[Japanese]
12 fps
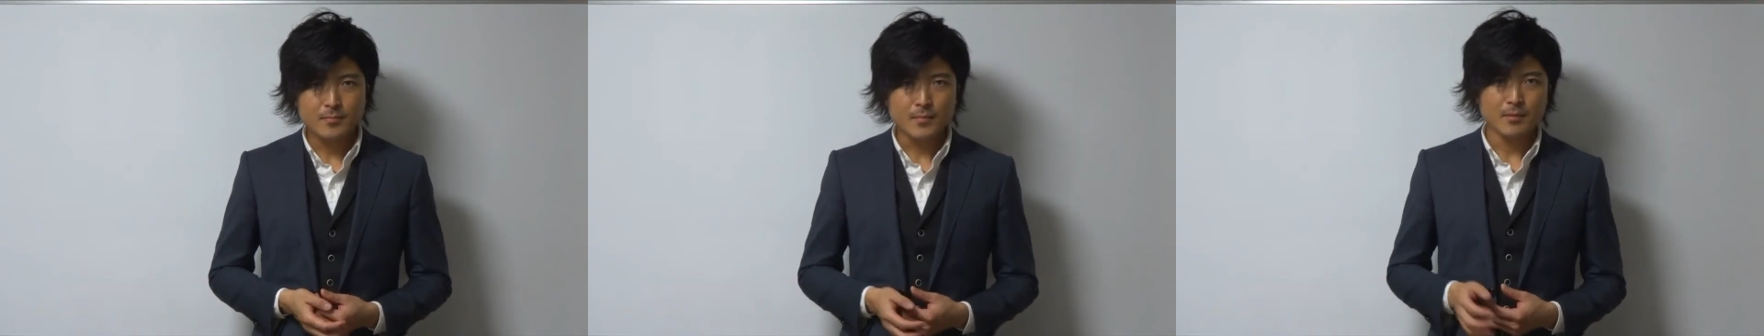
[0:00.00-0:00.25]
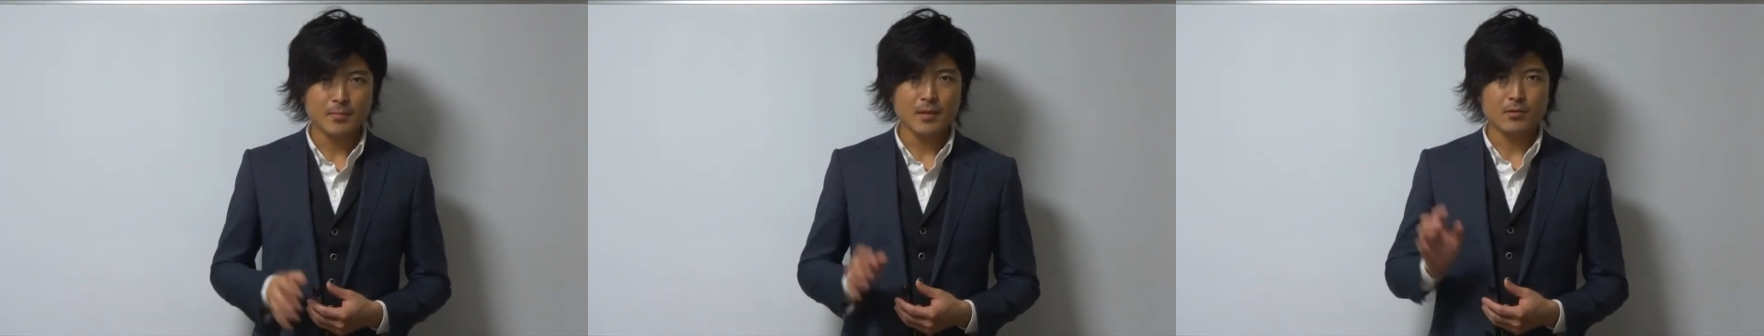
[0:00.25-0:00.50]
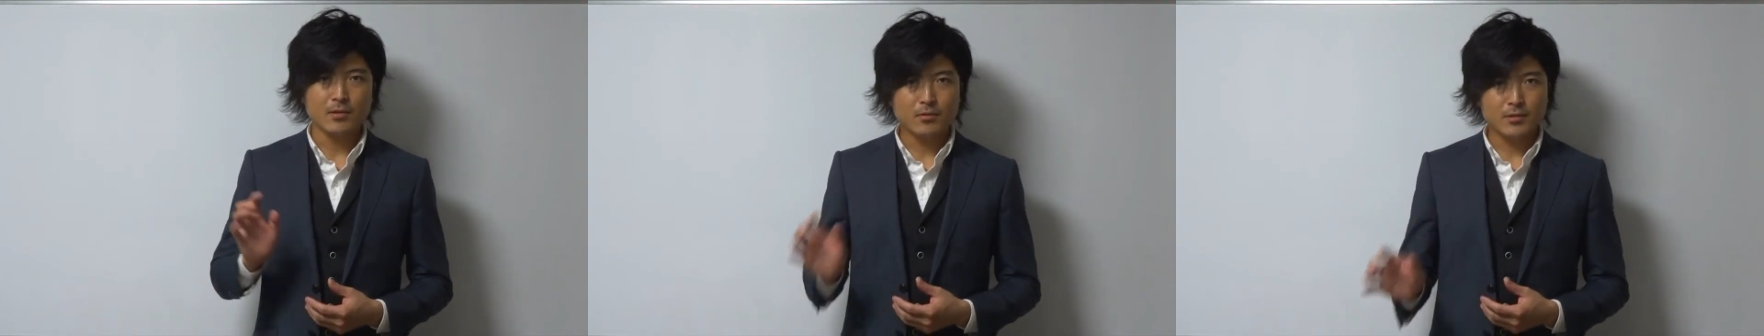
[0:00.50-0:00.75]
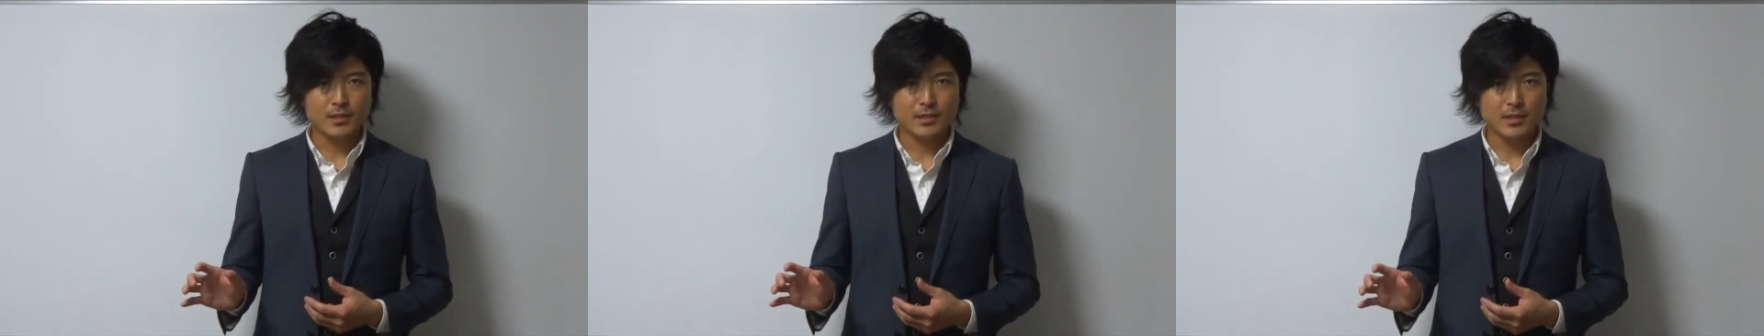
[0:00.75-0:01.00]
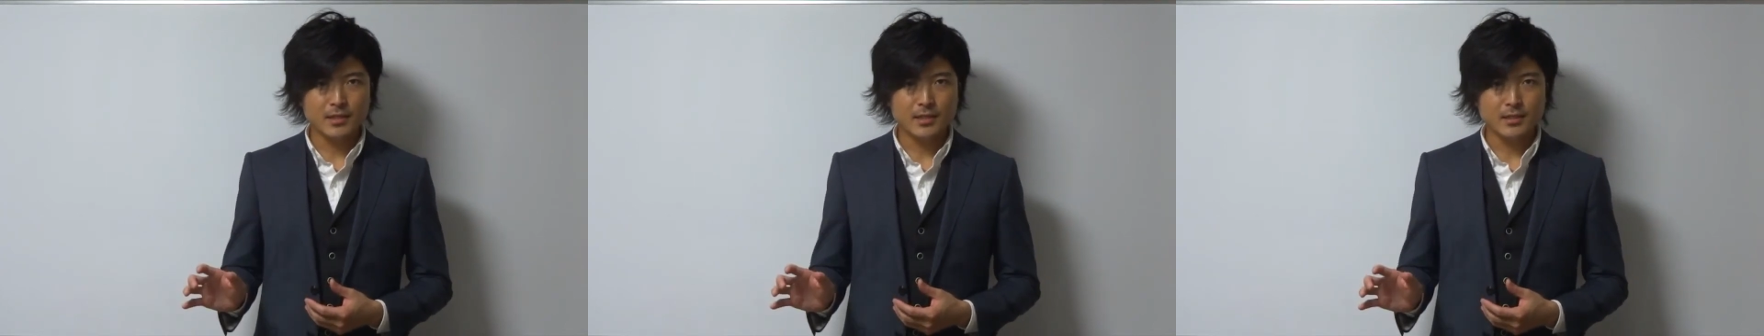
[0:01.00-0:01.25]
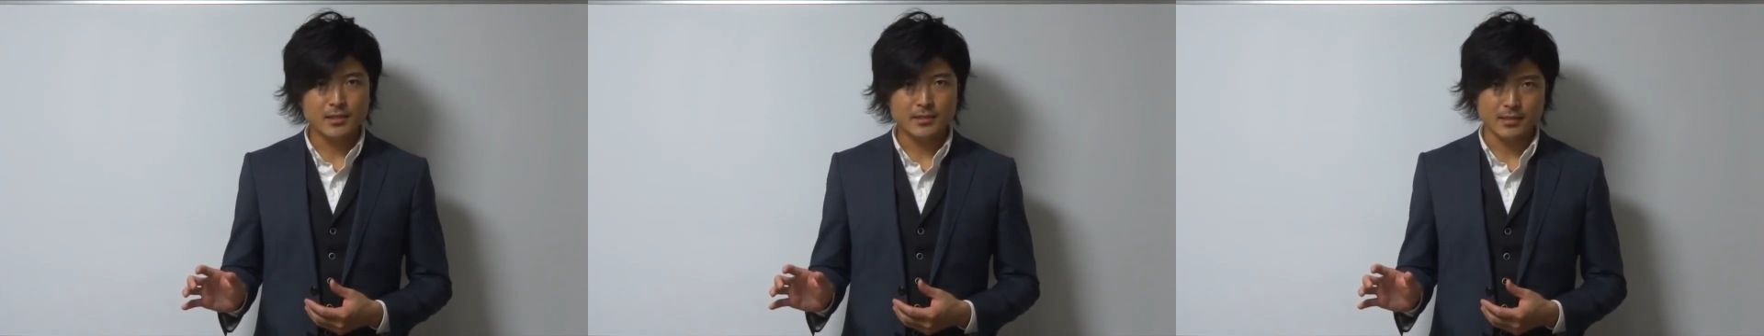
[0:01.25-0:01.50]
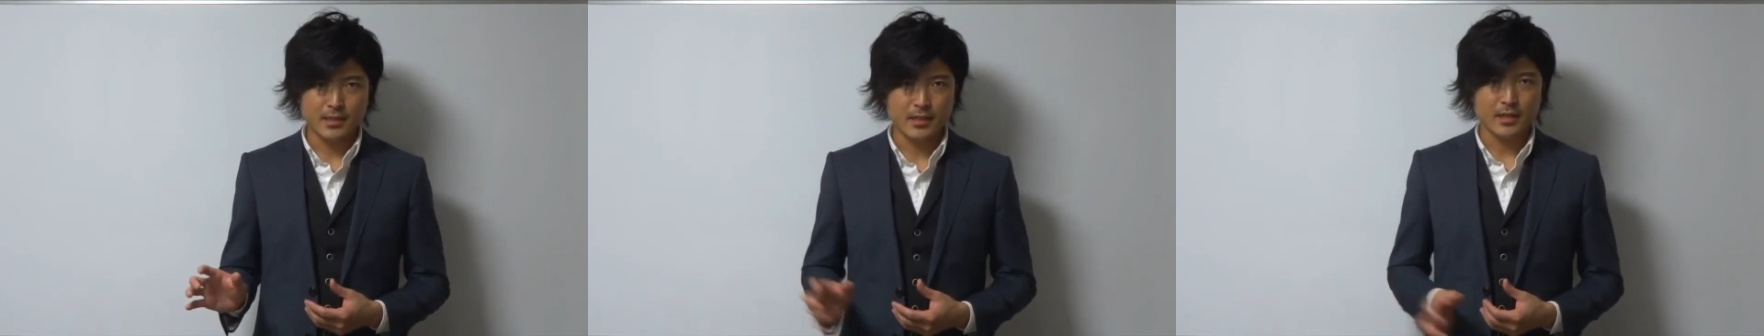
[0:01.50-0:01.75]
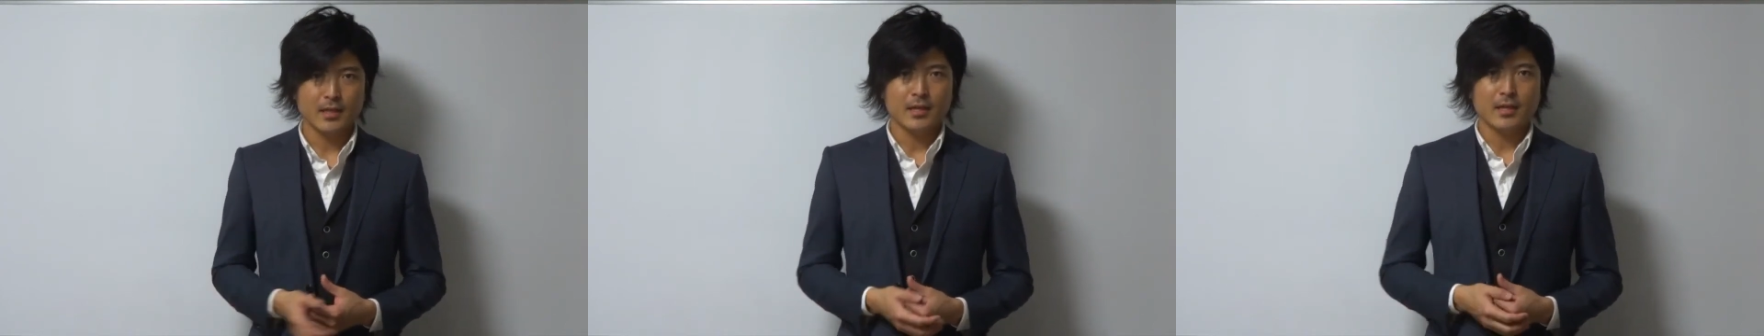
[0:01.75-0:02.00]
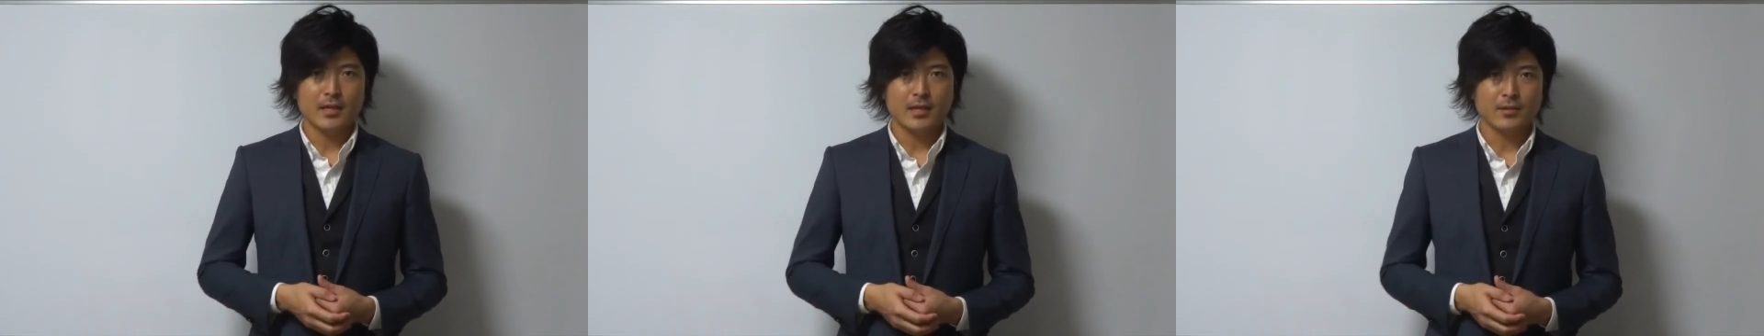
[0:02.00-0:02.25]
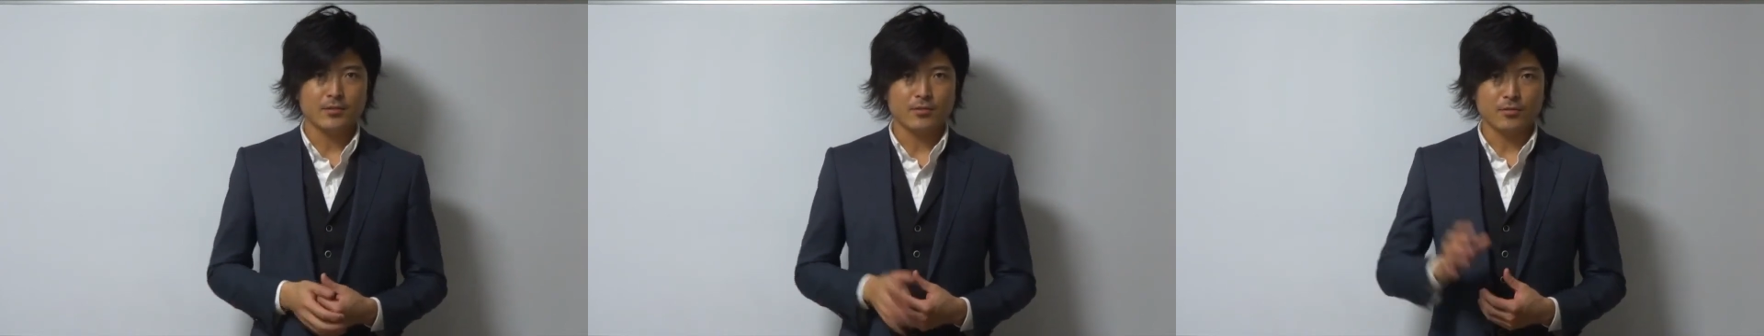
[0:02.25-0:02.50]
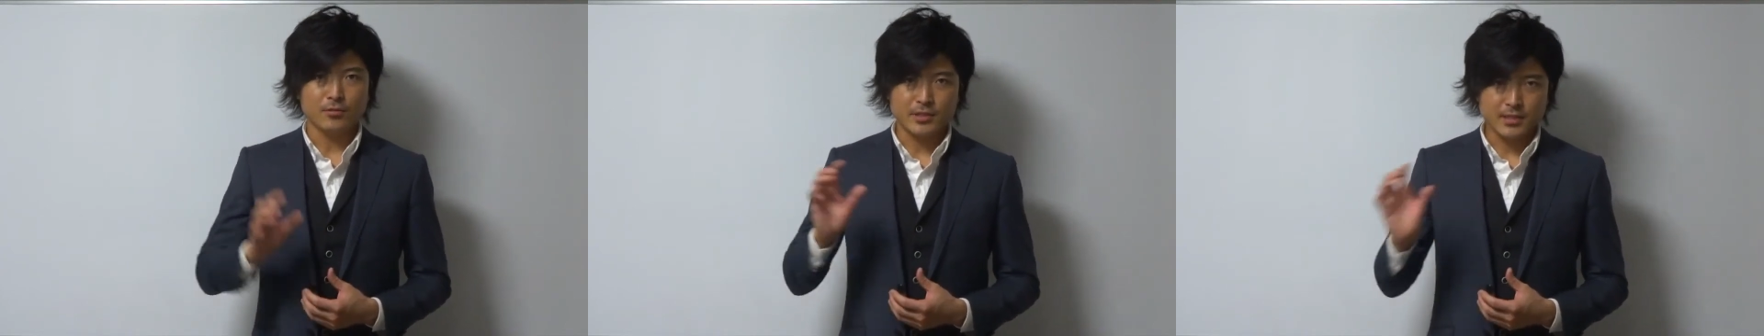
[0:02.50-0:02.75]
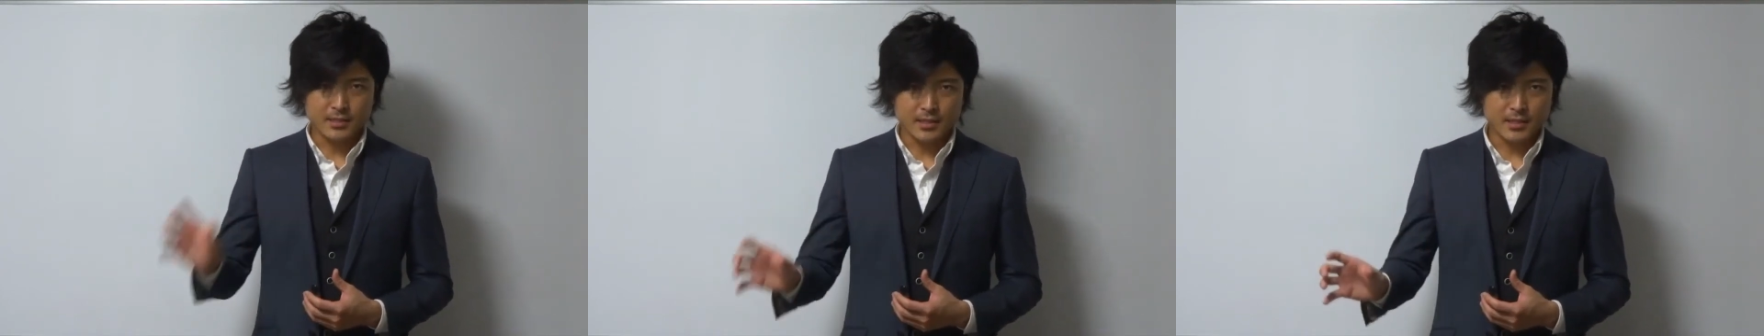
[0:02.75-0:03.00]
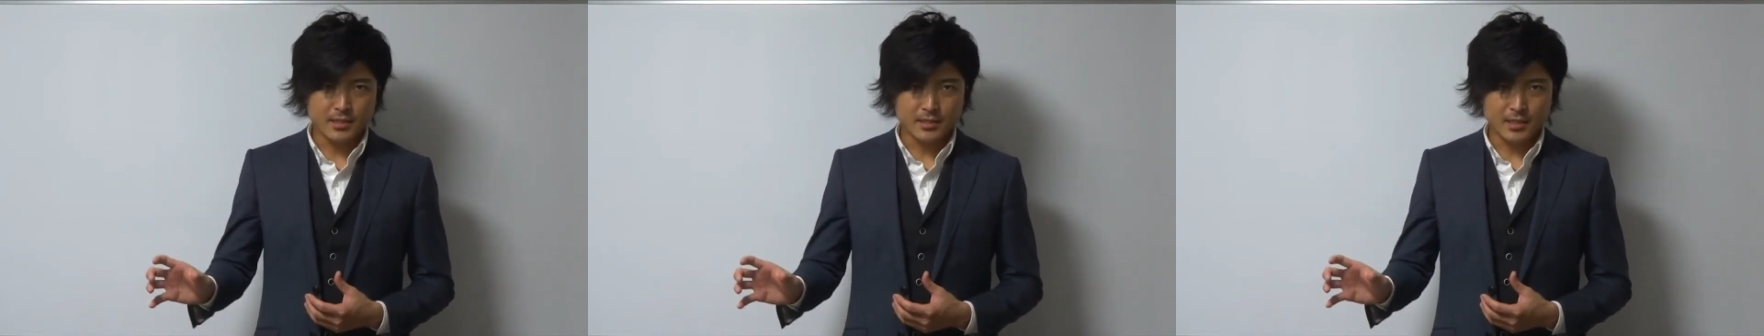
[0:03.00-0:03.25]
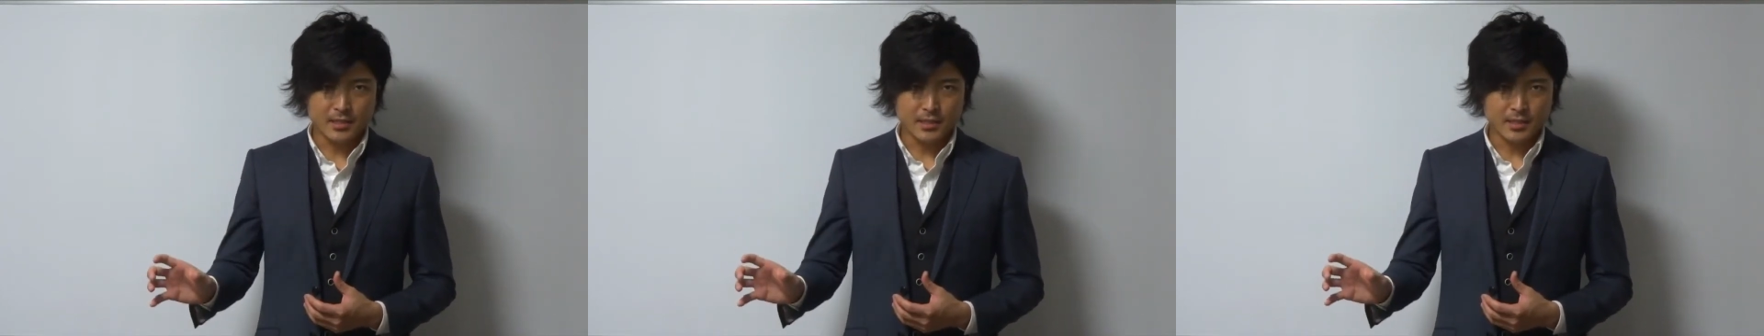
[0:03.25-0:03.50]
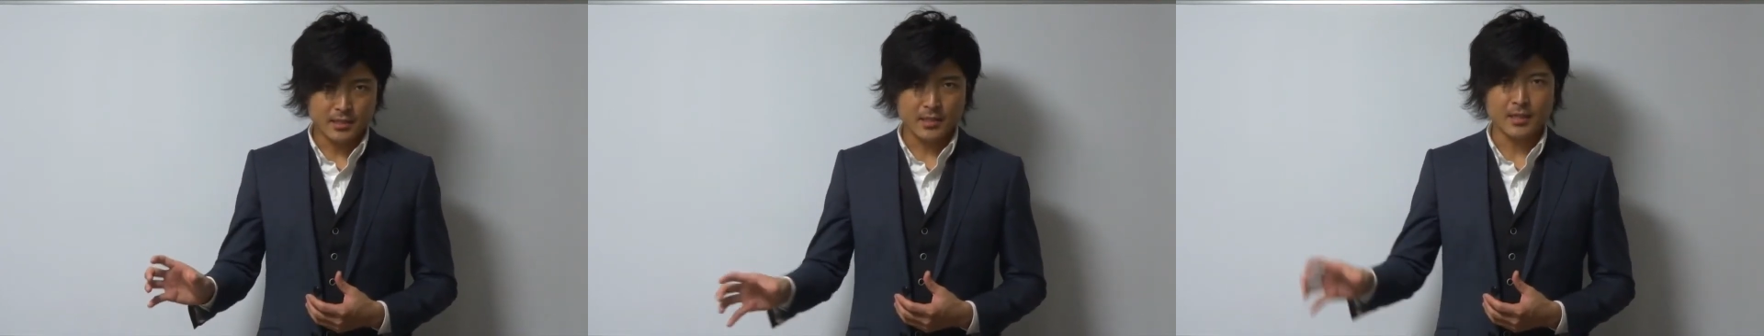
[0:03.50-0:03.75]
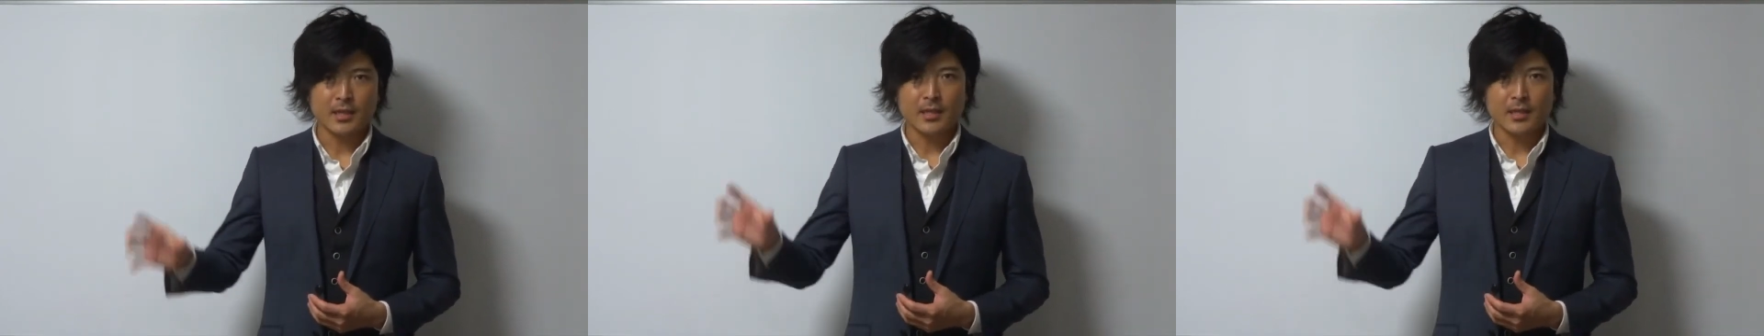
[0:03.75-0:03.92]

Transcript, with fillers: まあこれをきっかけにですね、実践していただいて